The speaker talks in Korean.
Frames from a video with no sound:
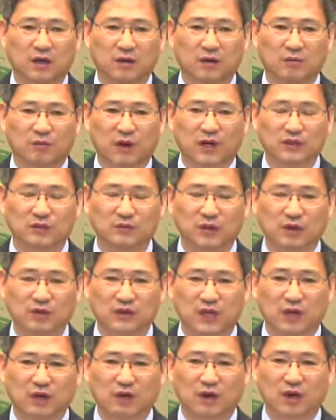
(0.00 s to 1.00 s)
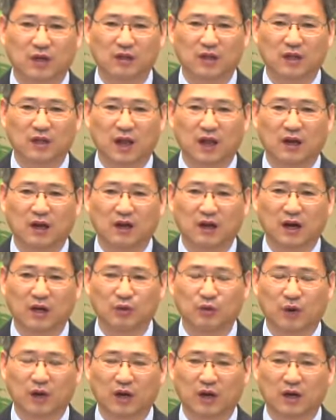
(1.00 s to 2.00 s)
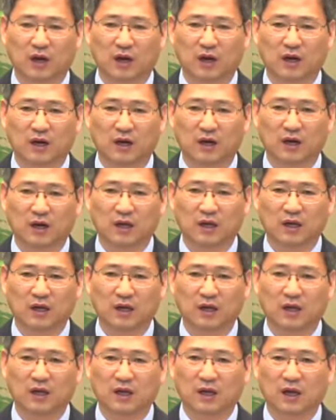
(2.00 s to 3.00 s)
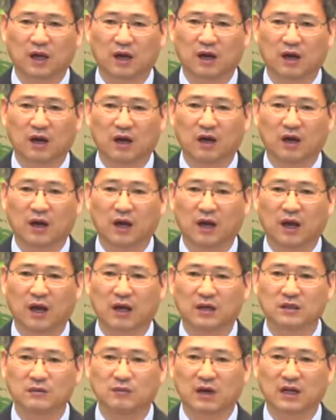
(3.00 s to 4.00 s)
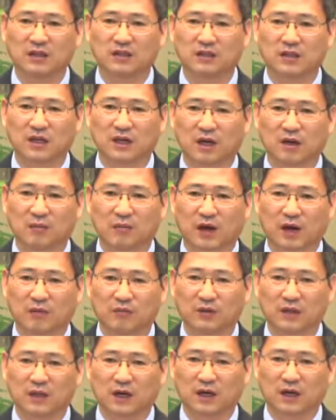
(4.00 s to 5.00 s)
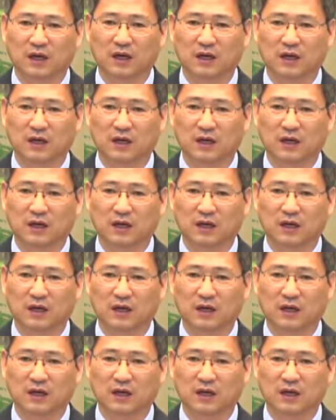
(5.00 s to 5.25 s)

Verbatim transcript: 말씀대로 살려고 하는데 내 건강은 왜 이러나? 이렇게 의아해하지 마시기를 바랍니다.